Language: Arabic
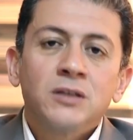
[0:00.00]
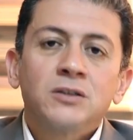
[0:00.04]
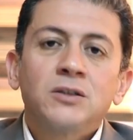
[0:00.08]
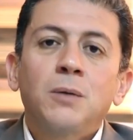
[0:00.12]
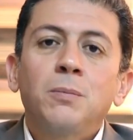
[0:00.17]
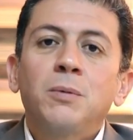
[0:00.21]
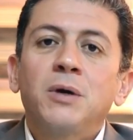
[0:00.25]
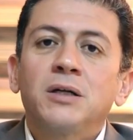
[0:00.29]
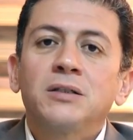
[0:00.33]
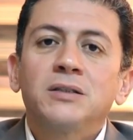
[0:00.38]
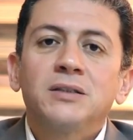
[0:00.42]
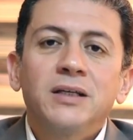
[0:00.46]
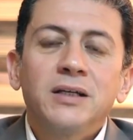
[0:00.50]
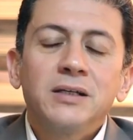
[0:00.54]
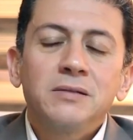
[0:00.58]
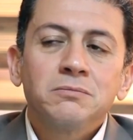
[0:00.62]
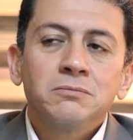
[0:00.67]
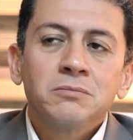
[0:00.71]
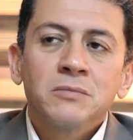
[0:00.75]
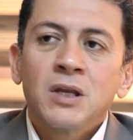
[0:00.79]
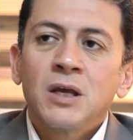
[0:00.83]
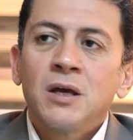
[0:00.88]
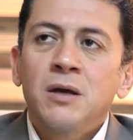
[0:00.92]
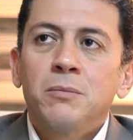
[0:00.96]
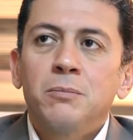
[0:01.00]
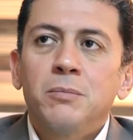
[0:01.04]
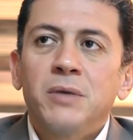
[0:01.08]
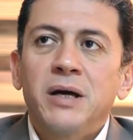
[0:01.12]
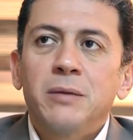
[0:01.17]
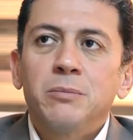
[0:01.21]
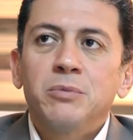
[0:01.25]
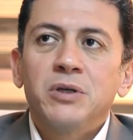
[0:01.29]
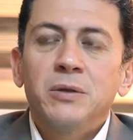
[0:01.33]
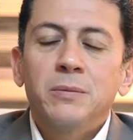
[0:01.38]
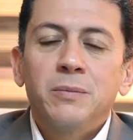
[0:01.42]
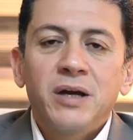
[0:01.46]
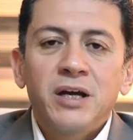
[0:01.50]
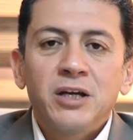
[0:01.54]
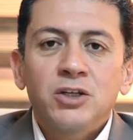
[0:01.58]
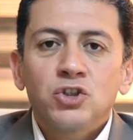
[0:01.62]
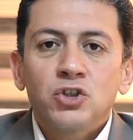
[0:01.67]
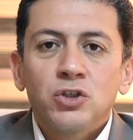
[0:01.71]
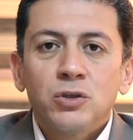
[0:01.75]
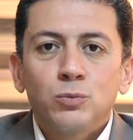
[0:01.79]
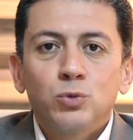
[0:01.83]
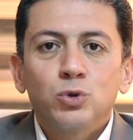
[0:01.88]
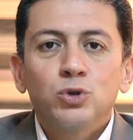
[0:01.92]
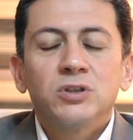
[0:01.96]
طبعا ده ما
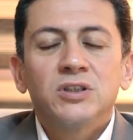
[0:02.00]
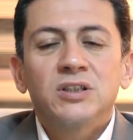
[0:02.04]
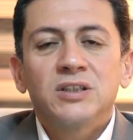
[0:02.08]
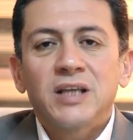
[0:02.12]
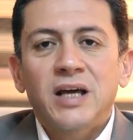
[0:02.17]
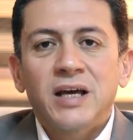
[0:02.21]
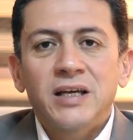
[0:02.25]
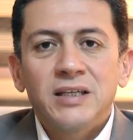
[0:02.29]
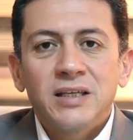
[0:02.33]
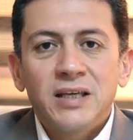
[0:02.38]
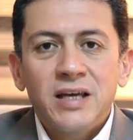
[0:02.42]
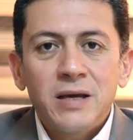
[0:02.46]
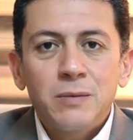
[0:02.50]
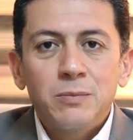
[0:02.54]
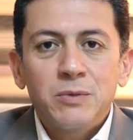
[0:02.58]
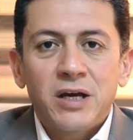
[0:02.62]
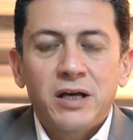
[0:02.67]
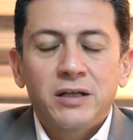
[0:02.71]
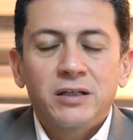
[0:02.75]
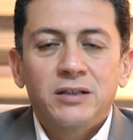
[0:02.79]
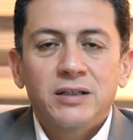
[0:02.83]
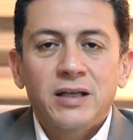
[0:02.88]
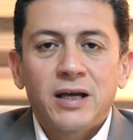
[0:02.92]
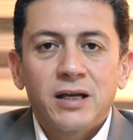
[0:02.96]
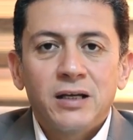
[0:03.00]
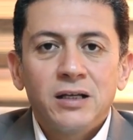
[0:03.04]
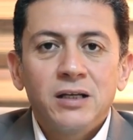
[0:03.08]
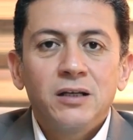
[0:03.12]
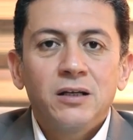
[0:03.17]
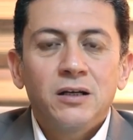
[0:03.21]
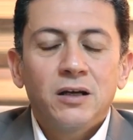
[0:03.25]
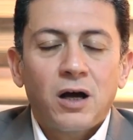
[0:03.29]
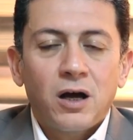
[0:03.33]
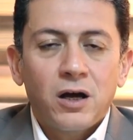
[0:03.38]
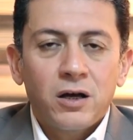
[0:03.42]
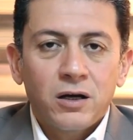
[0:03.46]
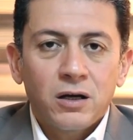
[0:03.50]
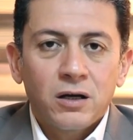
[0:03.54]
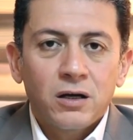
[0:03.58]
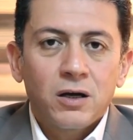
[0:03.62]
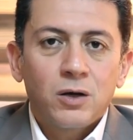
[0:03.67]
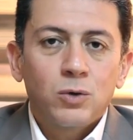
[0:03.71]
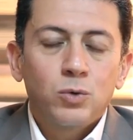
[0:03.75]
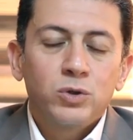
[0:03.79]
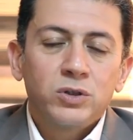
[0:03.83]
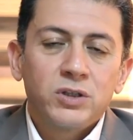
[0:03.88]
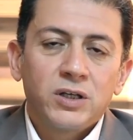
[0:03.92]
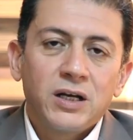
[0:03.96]
بيبقاش لمده ايام يعني تقليل
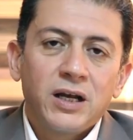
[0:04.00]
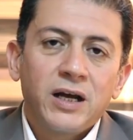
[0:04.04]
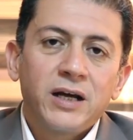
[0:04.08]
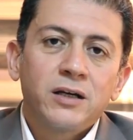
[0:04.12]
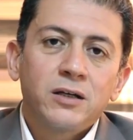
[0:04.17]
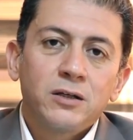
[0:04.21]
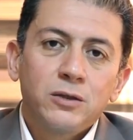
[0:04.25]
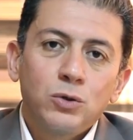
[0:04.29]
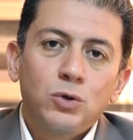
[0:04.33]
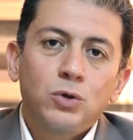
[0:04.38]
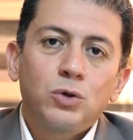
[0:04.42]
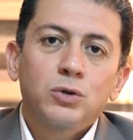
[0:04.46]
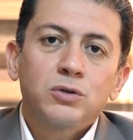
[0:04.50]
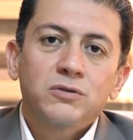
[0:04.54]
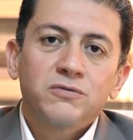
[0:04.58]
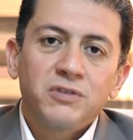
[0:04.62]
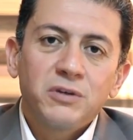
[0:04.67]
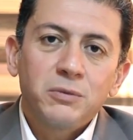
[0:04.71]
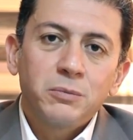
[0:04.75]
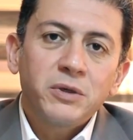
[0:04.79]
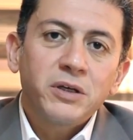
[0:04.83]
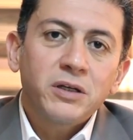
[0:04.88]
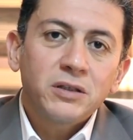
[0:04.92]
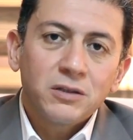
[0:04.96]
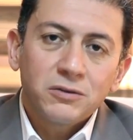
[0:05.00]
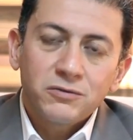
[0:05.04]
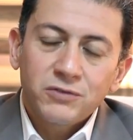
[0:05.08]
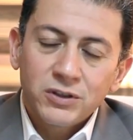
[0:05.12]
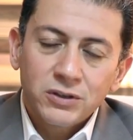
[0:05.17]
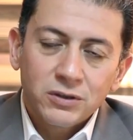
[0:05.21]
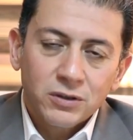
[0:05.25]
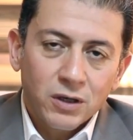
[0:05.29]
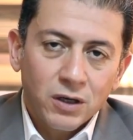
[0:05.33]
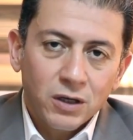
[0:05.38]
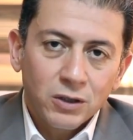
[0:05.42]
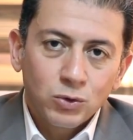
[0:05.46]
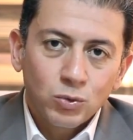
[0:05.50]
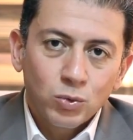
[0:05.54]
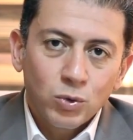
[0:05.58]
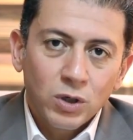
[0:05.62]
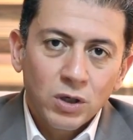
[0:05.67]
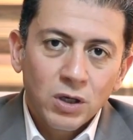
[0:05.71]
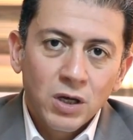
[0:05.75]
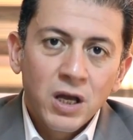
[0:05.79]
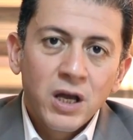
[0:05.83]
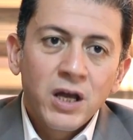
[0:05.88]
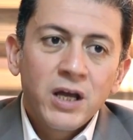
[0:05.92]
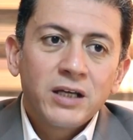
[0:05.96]
الحركه وان الاكل يقعد في المعده فتره
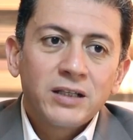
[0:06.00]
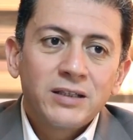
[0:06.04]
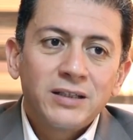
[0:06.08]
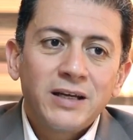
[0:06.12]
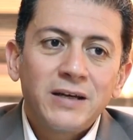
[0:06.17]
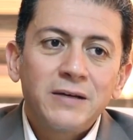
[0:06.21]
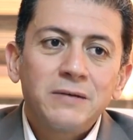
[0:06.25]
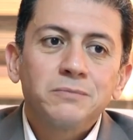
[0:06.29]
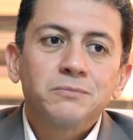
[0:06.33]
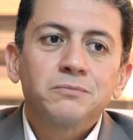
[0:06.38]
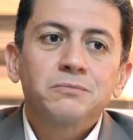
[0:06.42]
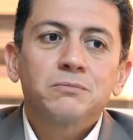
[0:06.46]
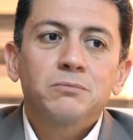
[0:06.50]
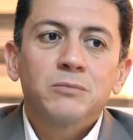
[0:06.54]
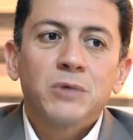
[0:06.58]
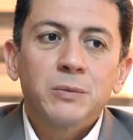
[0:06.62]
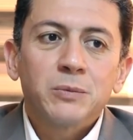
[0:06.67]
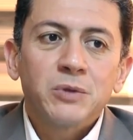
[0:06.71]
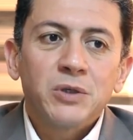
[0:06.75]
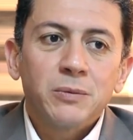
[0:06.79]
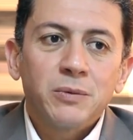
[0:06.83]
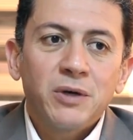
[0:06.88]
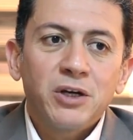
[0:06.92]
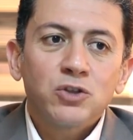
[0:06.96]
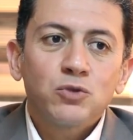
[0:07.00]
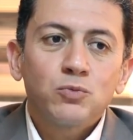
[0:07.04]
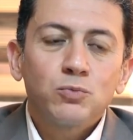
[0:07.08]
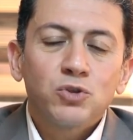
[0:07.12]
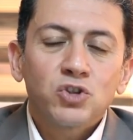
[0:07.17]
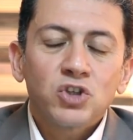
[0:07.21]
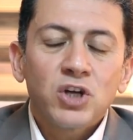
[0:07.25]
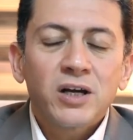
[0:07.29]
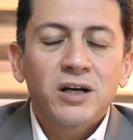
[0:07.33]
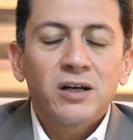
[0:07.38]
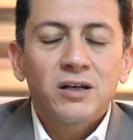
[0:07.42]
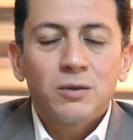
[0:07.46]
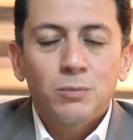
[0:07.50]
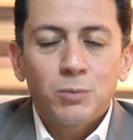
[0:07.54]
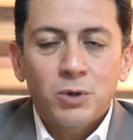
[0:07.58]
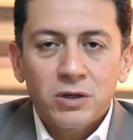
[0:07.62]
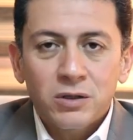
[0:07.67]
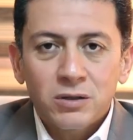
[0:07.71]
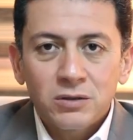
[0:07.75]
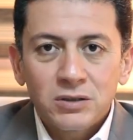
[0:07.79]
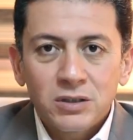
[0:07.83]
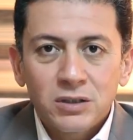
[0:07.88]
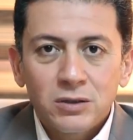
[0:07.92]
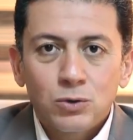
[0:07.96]
اطول ده ما بيبقاش بشكل
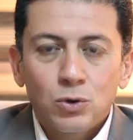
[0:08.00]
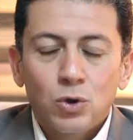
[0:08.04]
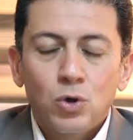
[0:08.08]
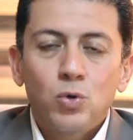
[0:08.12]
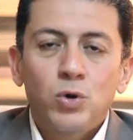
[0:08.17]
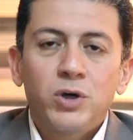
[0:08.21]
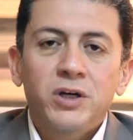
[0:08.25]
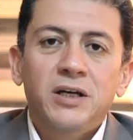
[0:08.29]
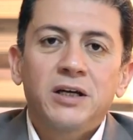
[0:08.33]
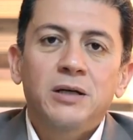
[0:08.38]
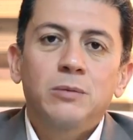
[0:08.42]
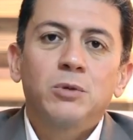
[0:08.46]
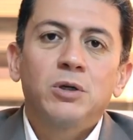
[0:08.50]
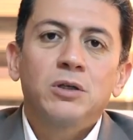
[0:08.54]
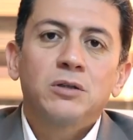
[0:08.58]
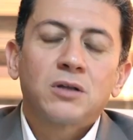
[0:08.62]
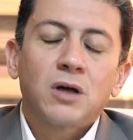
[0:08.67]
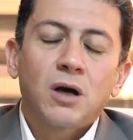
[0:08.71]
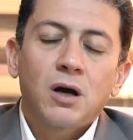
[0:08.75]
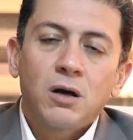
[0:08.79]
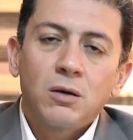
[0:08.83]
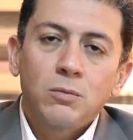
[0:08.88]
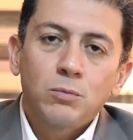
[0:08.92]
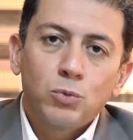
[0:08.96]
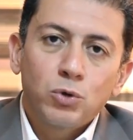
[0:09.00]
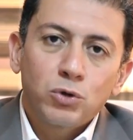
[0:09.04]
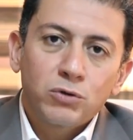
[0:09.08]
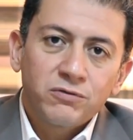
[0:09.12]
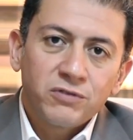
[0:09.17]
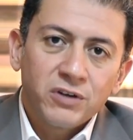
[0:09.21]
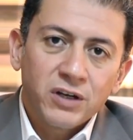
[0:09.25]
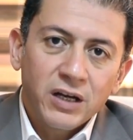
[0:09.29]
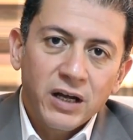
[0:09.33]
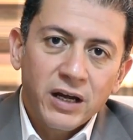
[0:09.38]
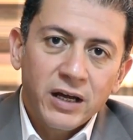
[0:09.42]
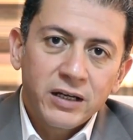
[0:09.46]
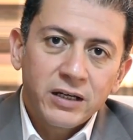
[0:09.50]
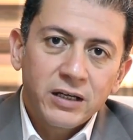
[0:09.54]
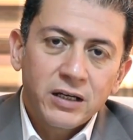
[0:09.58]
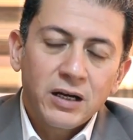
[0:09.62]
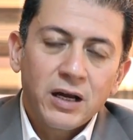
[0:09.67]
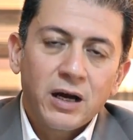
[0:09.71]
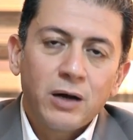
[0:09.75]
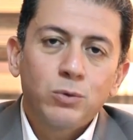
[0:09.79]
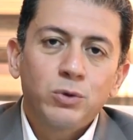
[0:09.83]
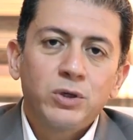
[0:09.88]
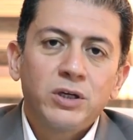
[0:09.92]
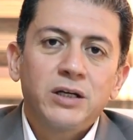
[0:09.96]
مرضي ان هو يعمل تخمر في
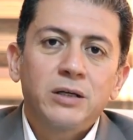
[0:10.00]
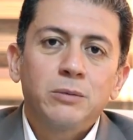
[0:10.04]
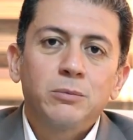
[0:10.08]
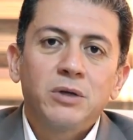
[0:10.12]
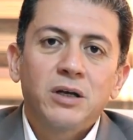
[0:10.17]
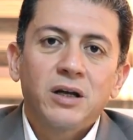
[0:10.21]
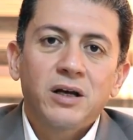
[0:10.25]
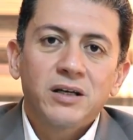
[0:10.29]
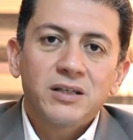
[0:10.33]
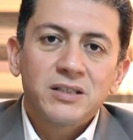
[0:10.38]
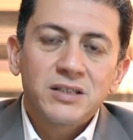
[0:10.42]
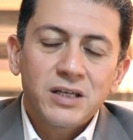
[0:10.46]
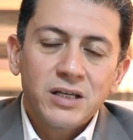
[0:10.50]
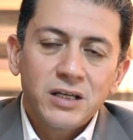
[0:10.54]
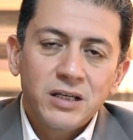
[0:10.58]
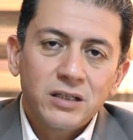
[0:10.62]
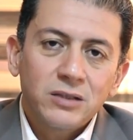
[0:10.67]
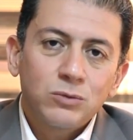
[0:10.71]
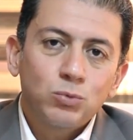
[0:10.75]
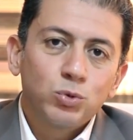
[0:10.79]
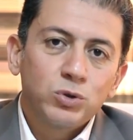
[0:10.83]
الاكل او يعمل غازات